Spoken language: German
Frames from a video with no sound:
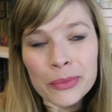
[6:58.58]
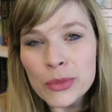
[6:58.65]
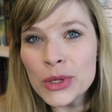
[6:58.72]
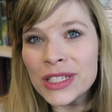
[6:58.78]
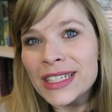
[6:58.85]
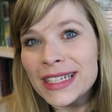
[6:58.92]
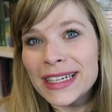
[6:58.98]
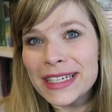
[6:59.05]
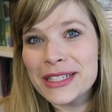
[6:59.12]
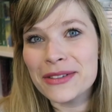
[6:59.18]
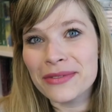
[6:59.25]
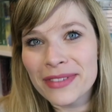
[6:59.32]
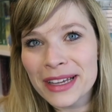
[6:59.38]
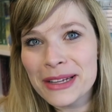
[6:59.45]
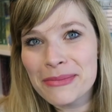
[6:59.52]
Muss ich
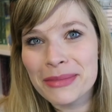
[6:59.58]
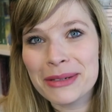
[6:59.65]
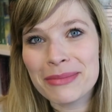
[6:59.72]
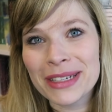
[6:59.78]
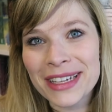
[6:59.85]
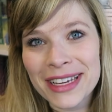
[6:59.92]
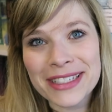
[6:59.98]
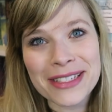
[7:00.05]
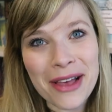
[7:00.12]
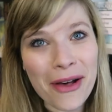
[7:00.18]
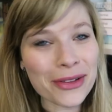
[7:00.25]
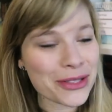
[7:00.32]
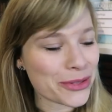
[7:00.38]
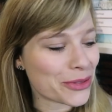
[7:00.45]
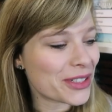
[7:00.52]
lesen, weil mein Mann heißt
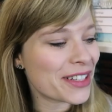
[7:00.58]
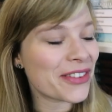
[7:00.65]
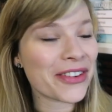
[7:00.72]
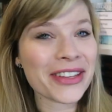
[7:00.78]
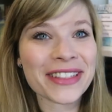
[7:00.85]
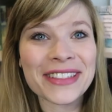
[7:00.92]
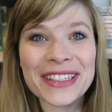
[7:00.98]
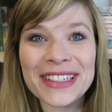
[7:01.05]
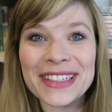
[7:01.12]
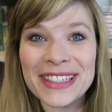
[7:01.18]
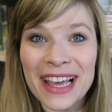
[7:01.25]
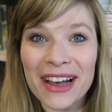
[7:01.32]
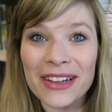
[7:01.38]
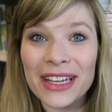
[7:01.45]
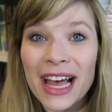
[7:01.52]
ja auch so. Und äh,
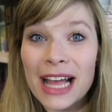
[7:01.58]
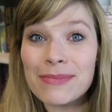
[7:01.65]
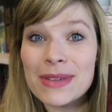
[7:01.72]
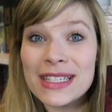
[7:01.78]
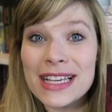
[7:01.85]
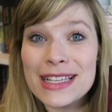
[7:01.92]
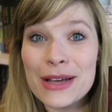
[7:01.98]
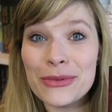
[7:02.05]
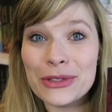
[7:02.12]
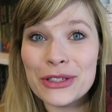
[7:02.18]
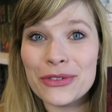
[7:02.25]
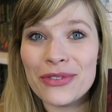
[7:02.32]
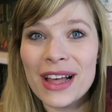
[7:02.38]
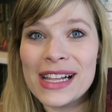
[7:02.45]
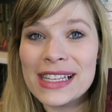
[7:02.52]
ja, hat mir sehr, sehr gut
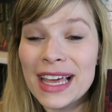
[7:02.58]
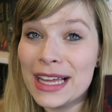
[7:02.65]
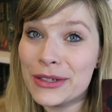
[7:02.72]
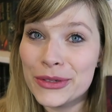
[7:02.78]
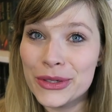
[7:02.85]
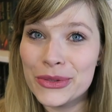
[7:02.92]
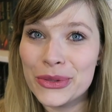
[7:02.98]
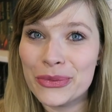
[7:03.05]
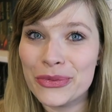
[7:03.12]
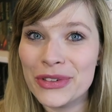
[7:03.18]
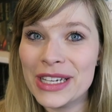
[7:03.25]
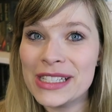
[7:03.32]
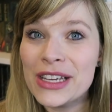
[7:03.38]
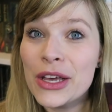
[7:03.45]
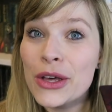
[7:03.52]
gefallen, kann ich euch nur
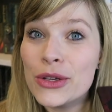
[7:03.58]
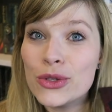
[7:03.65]
empfehlen.